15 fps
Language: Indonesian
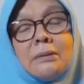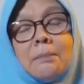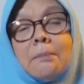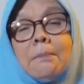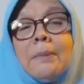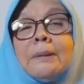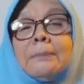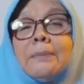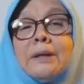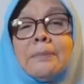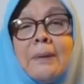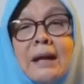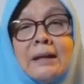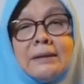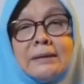empat
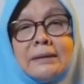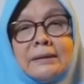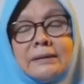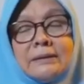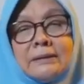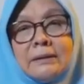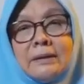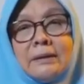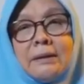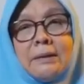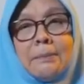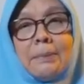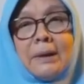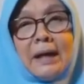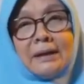pribadi?
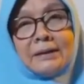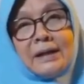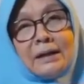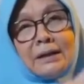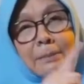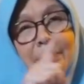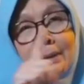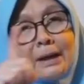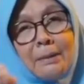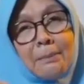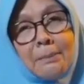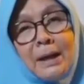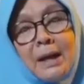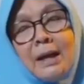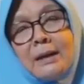Berarti ada
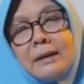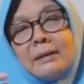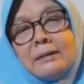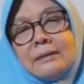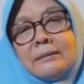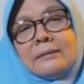penambahan.